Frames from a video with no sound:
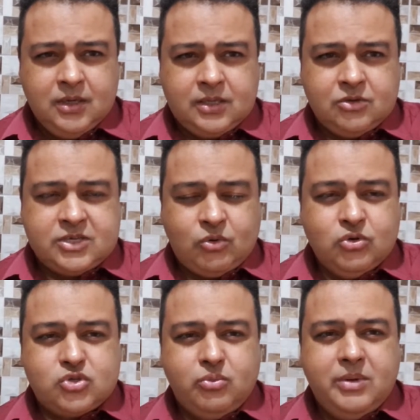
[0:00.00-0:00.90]
Então se
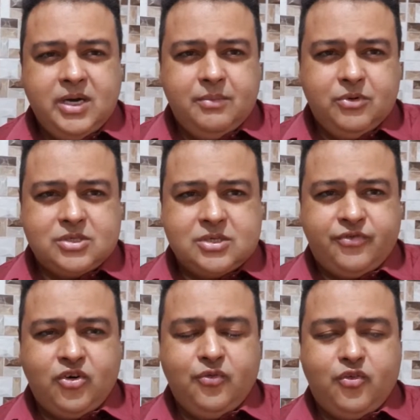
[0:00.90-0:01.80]
acostumamos,
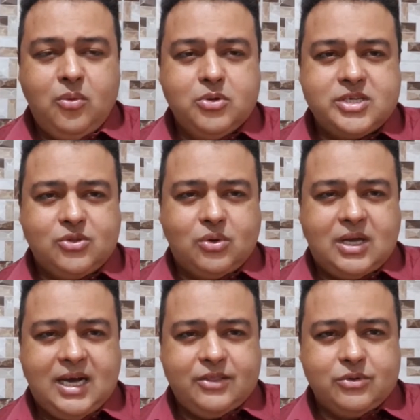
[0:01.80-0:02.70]
fomos
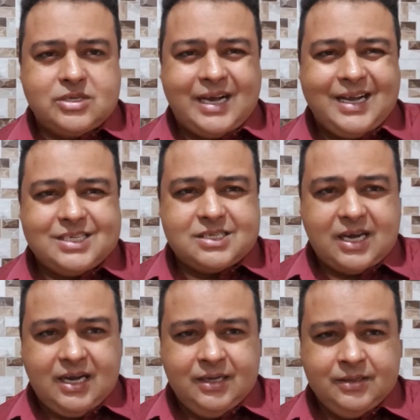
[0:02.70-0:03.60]
educados a
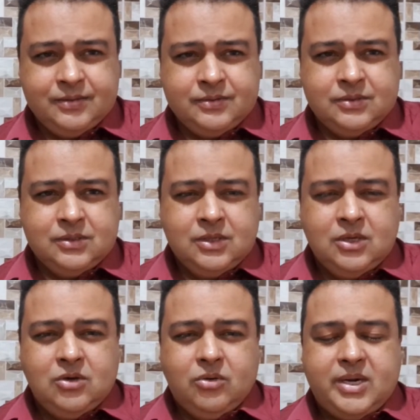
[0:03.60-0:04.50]
gastar.
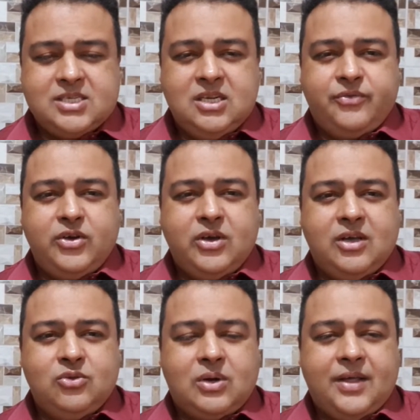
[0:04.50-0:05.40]
O brasileiro foi
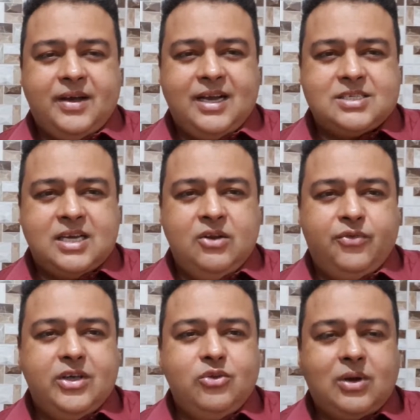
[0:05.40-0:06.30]
educado a gastar, ele não
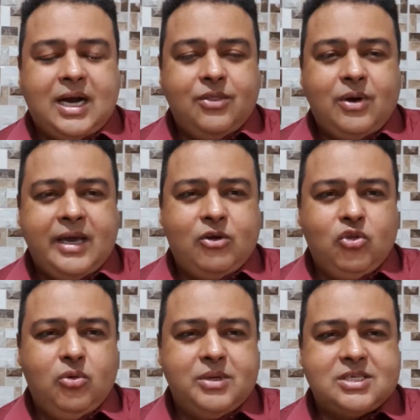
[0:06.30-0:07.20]
foi educado a
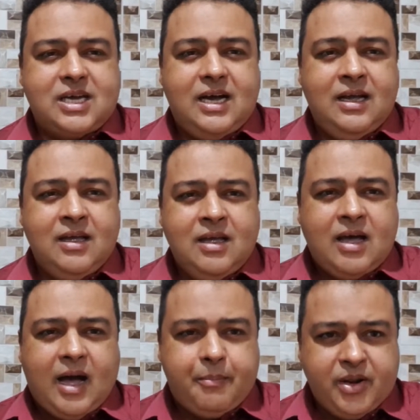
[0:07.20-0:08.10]
economizar,
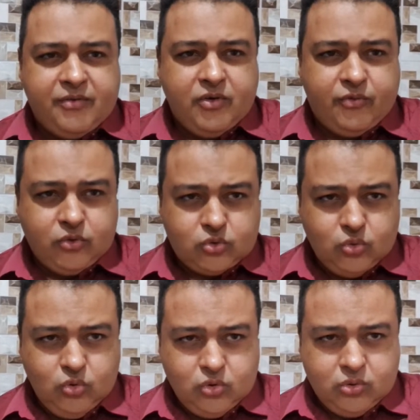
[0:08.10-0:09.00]
a prever o
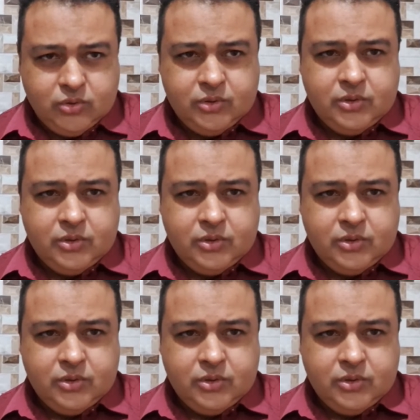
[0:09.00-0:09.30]
futuro